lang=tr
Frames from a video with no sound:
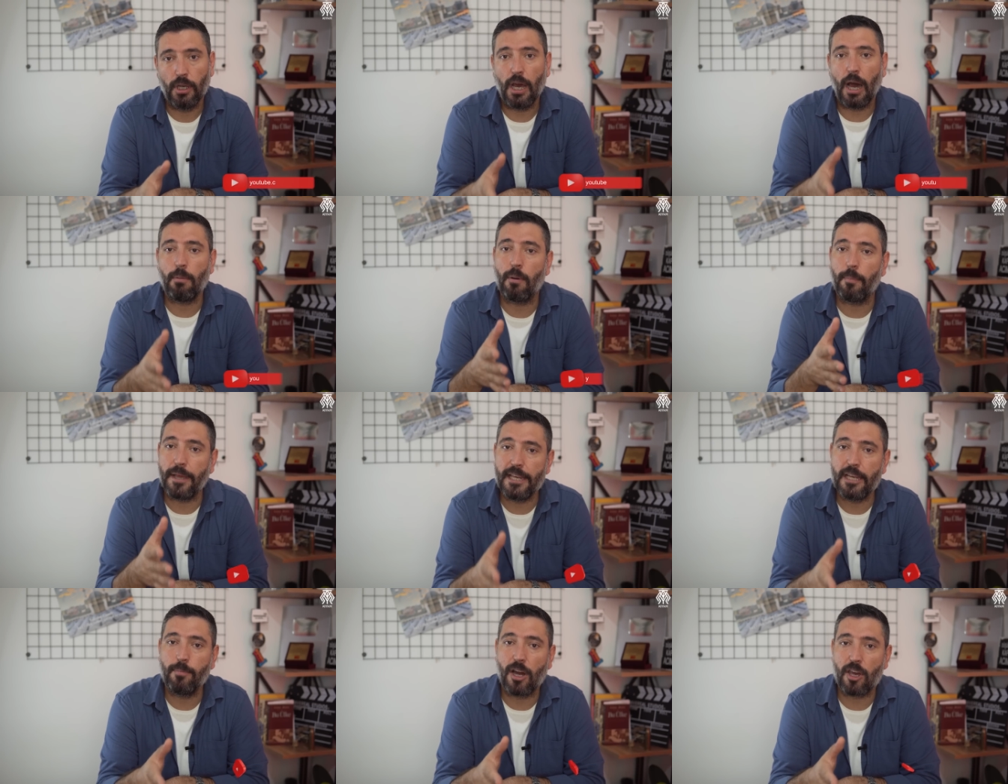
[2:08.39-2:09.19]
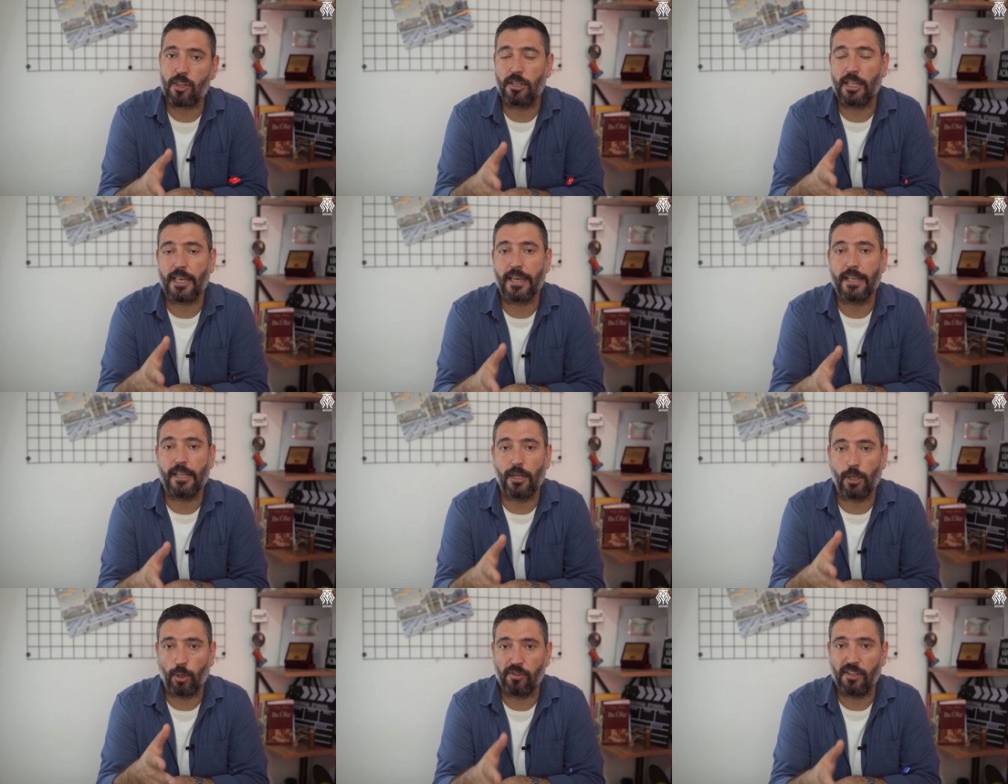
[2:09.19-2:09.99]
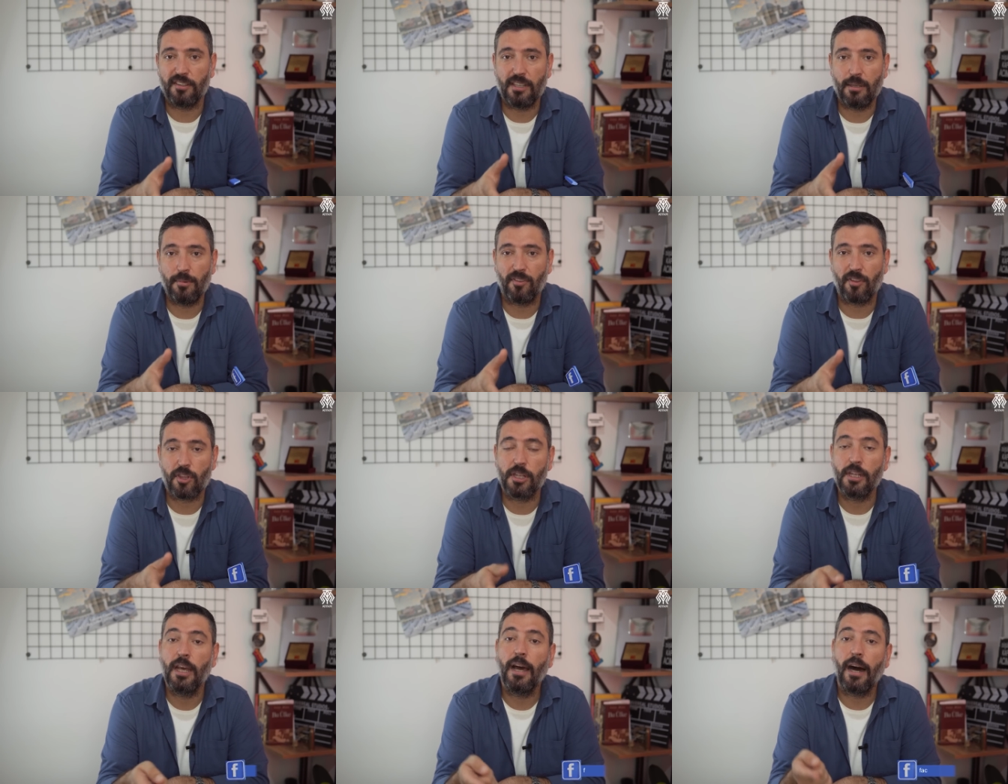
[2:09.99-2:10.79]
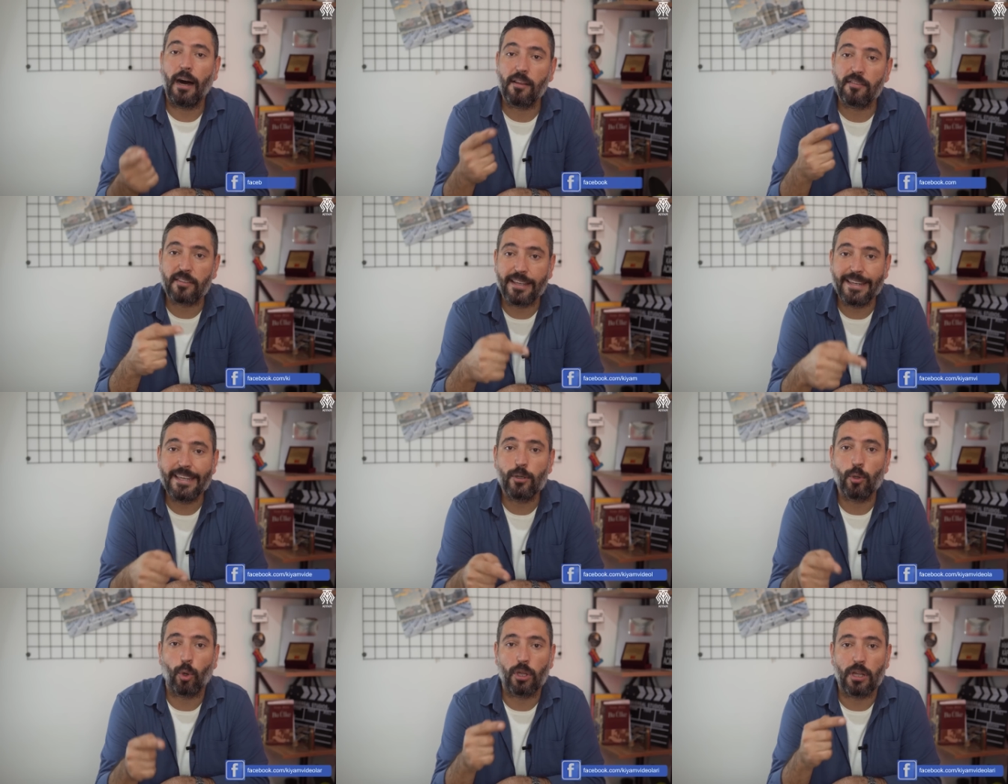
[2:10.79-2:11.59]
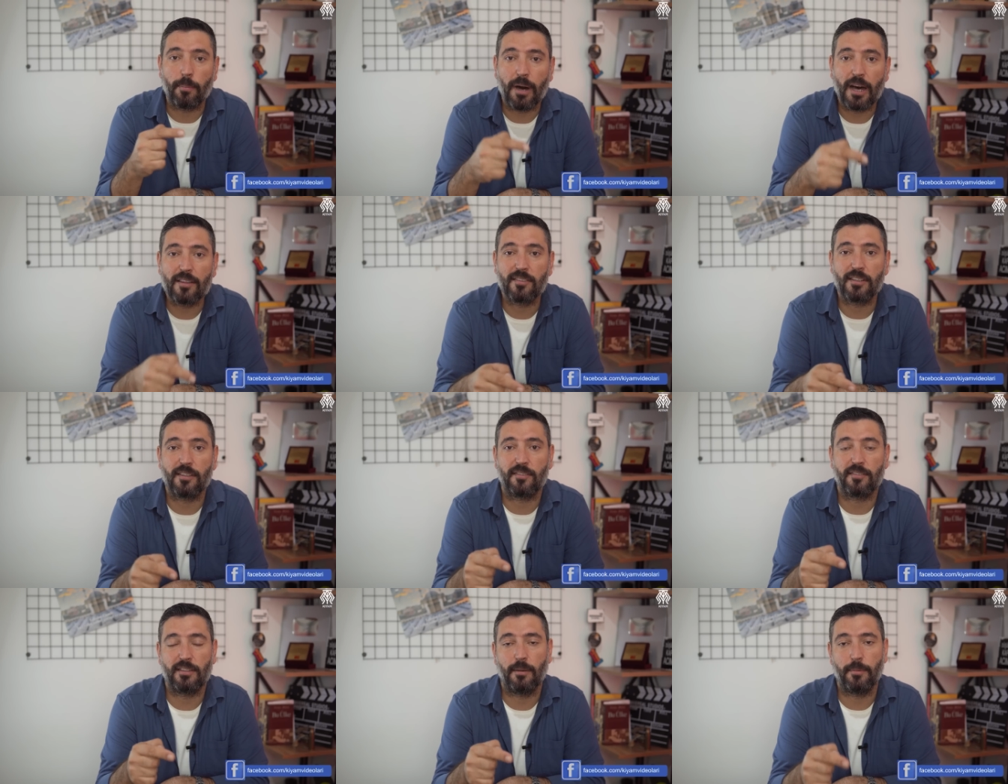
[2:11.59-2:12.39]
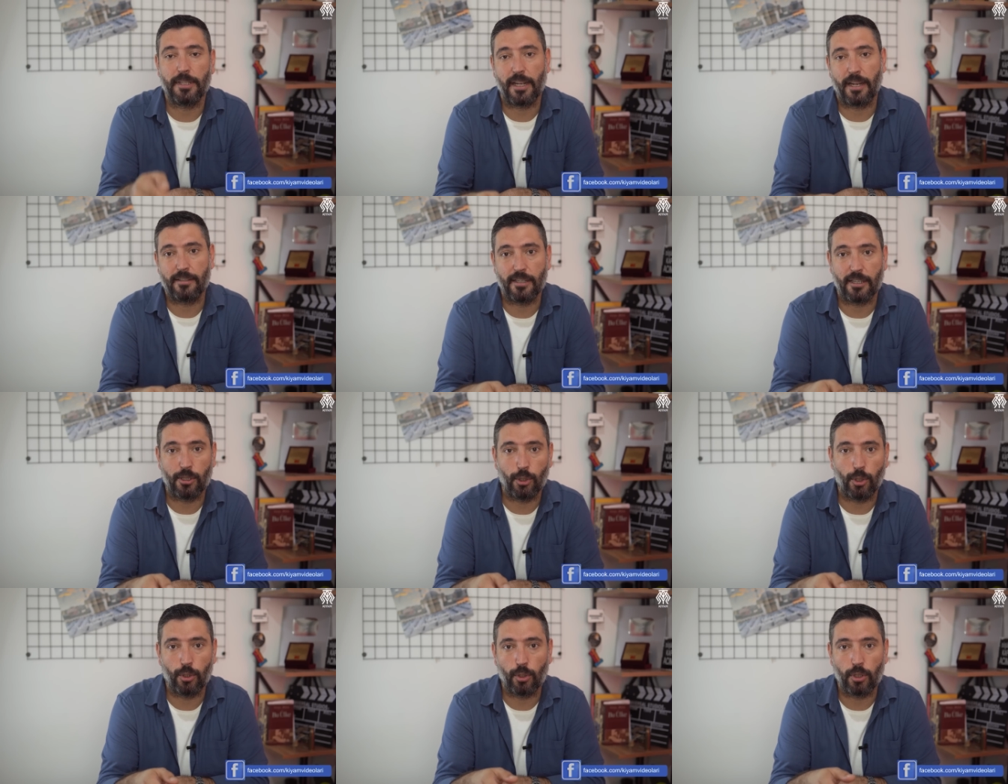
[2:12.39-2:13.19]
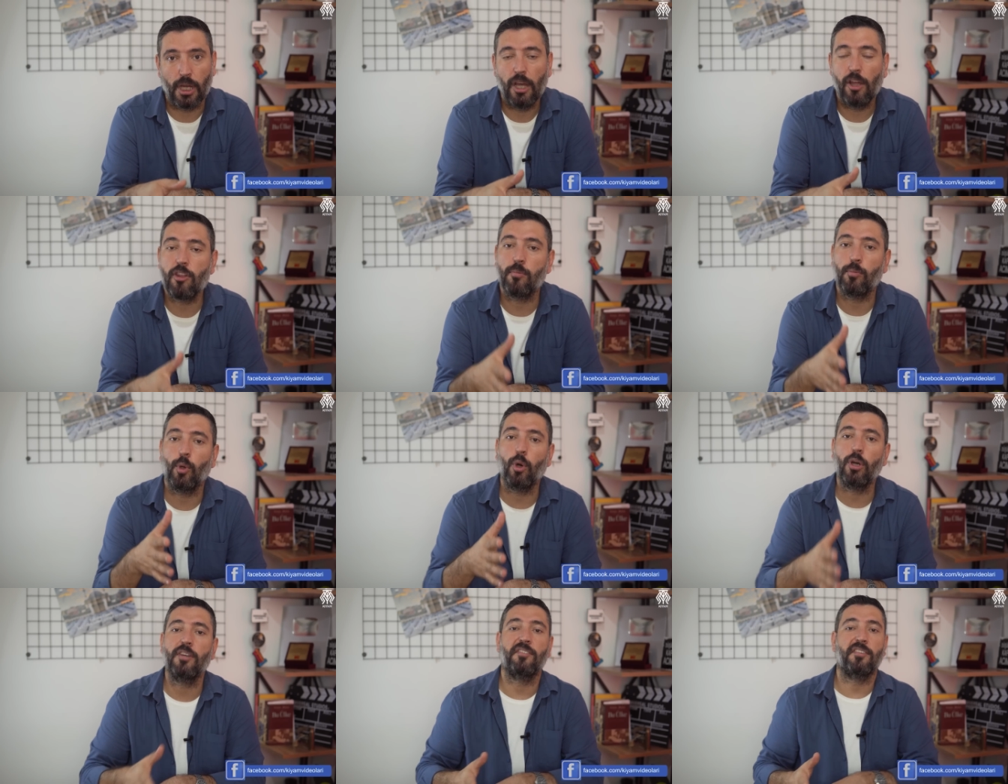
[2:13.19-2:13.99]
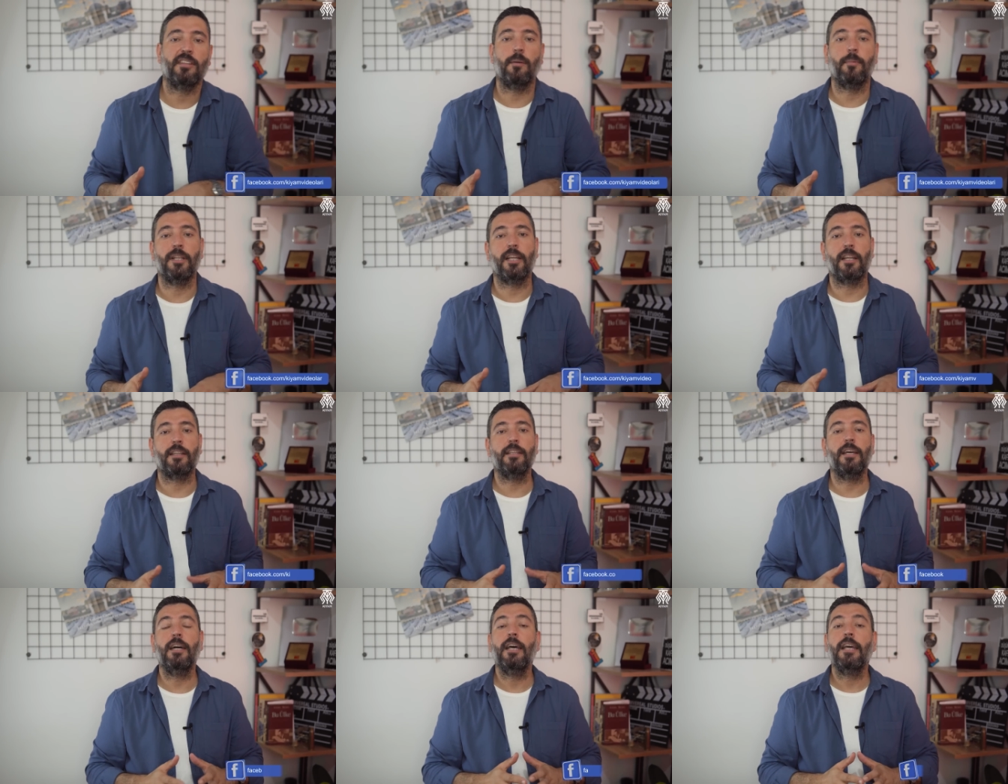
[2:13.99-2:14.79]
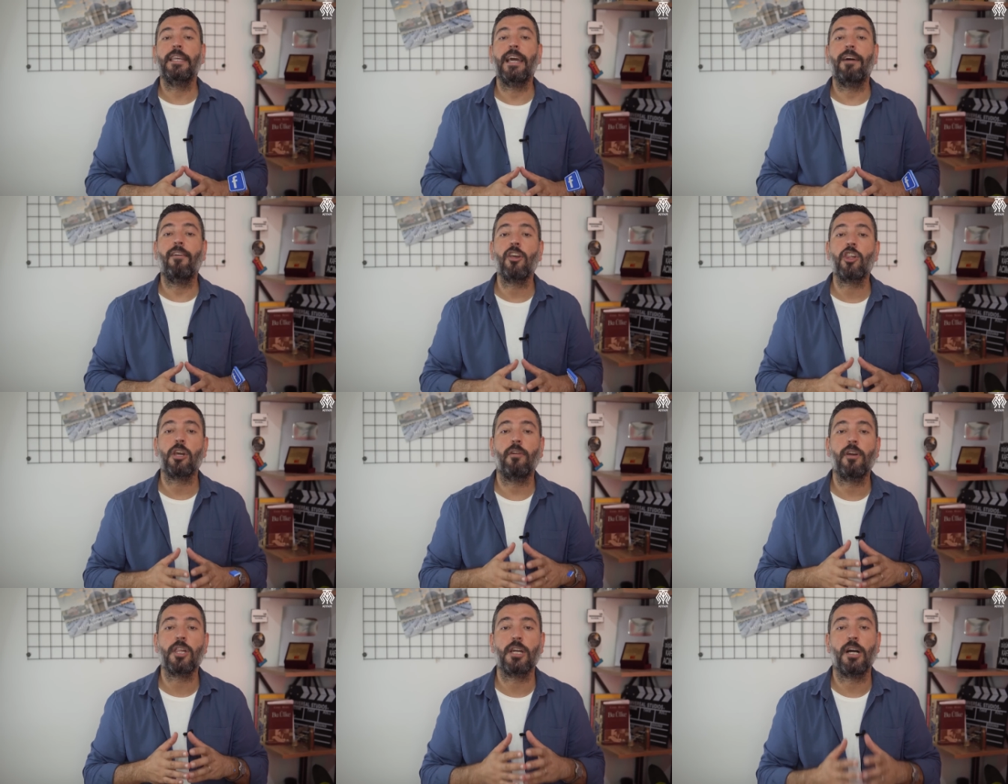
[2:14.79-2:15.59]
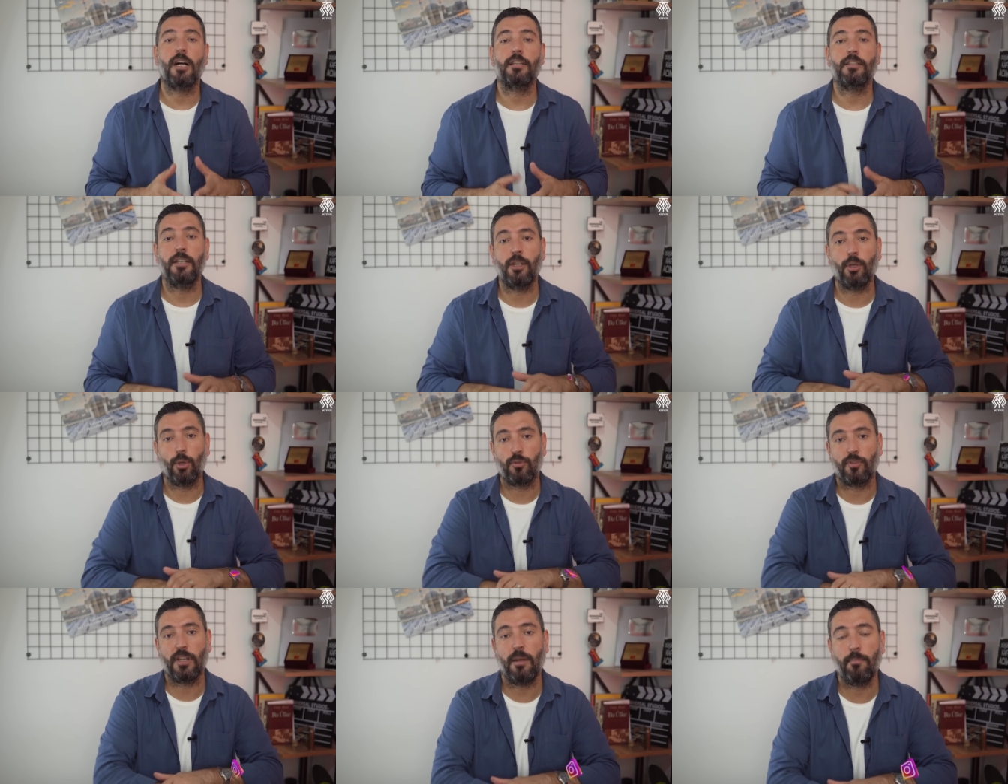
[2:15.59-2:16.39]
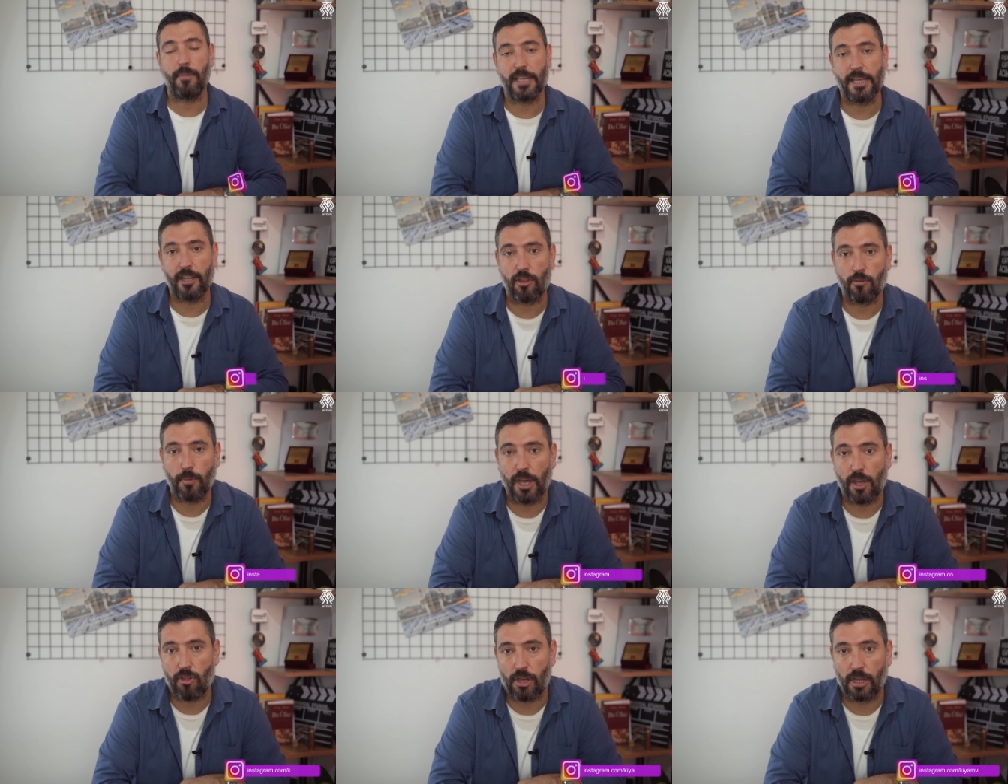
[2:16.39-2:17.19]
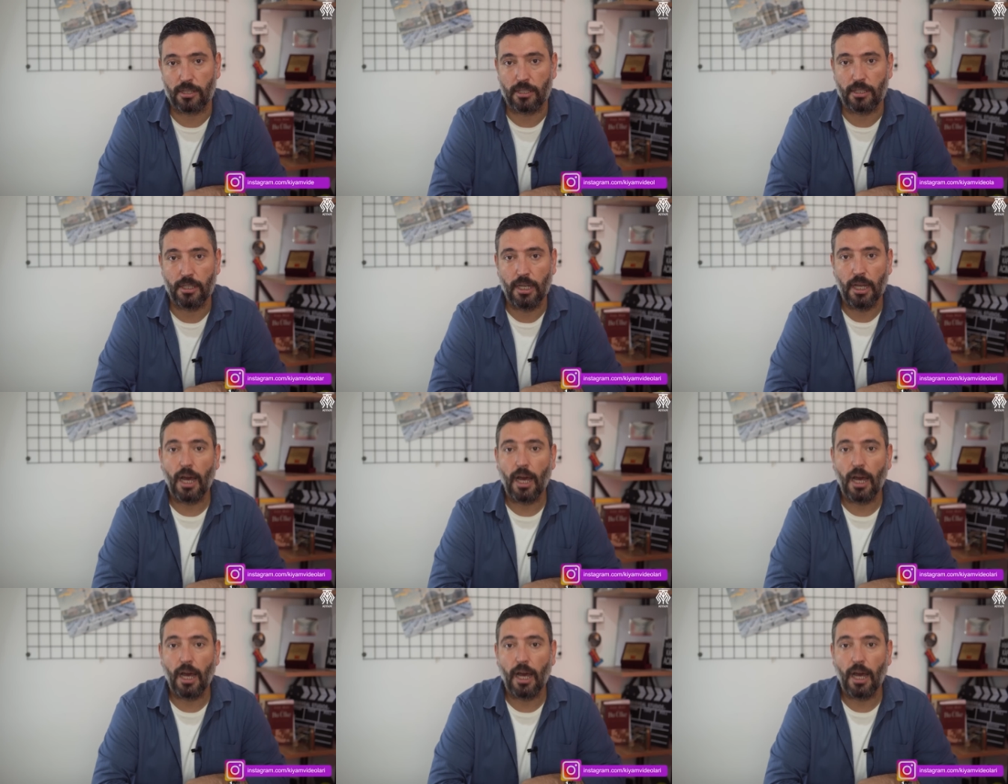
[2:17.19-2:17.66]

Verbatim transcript: Ama belli başlı dengeleri gözettiğimiz için askeri konuda bazı kısıtlamalara takılıyorduk. Şimdi o kısıtlamaların da yavaş yavaş kalktığını gösteren bir gelişme yaşandı.